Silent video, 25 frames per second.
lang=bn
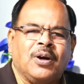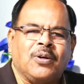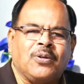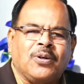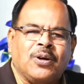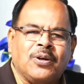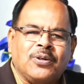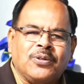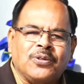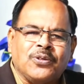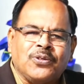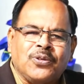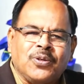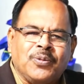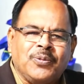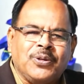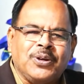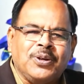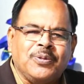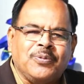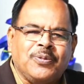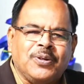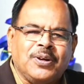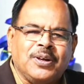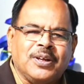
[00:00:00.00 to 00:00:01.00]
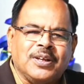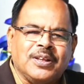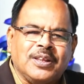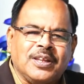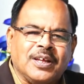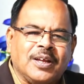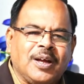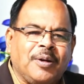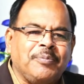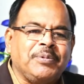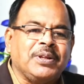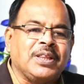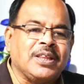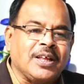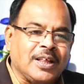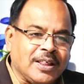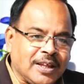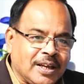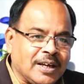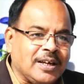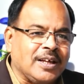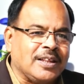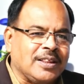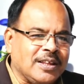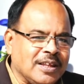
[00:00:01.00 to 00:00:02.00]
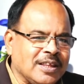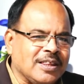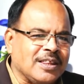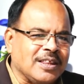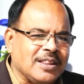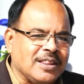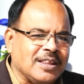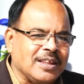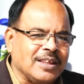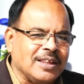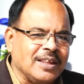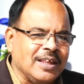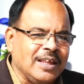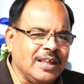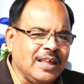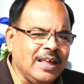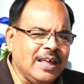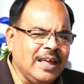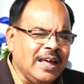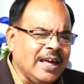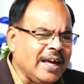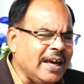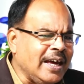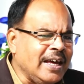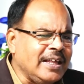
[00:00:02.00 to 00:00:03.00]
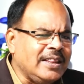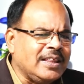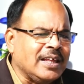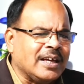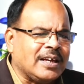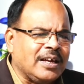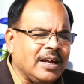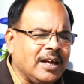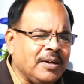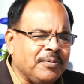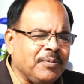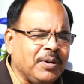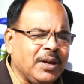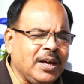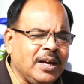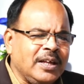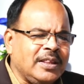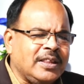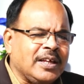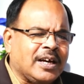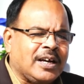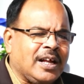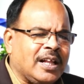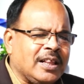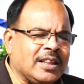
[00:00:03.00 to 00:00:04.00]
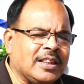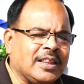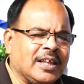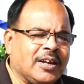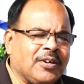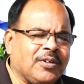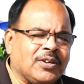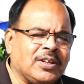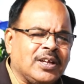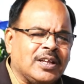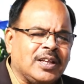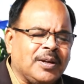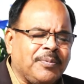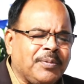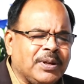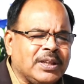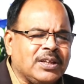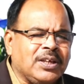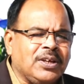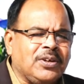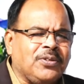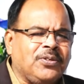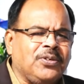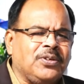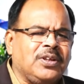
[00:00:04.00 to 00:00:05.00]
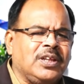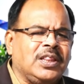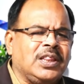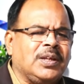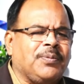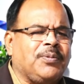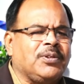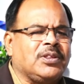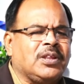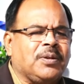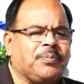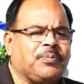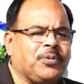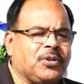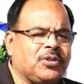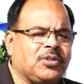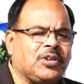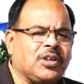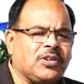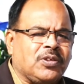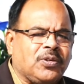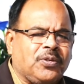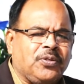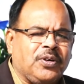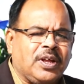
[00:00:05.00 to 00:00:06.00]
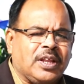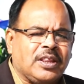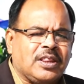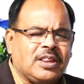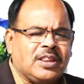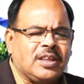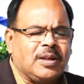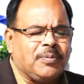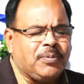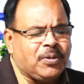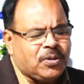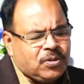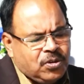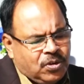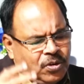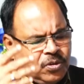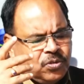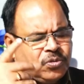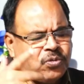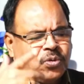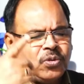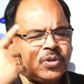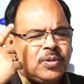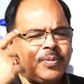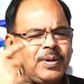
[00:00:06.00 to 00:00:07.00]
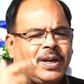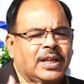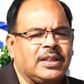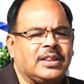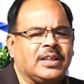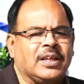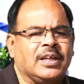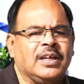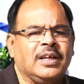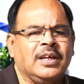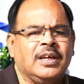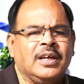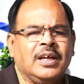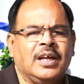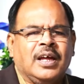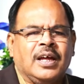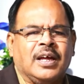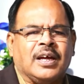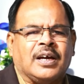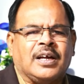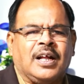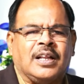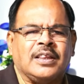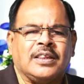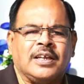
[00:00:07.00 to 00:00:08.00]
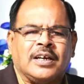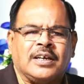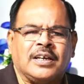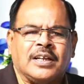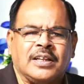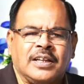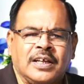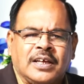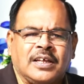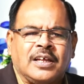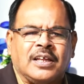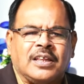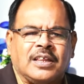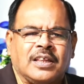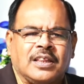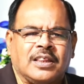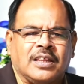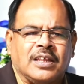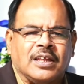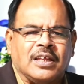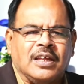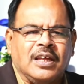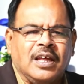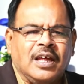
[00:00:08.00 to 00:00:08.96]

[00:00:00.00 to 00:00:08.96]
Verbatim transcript: করানোর সময় উনি বললেন যে আমি চাচার কাছে এসেছি এই যে এই যে কালচার অর্থাৎ আমরা দীর্ঘদিন যাবৎ যে প্রত্যাশা করে আসছি এবং ছোটোবেলায় যে কালচারটা দেখে এসেছি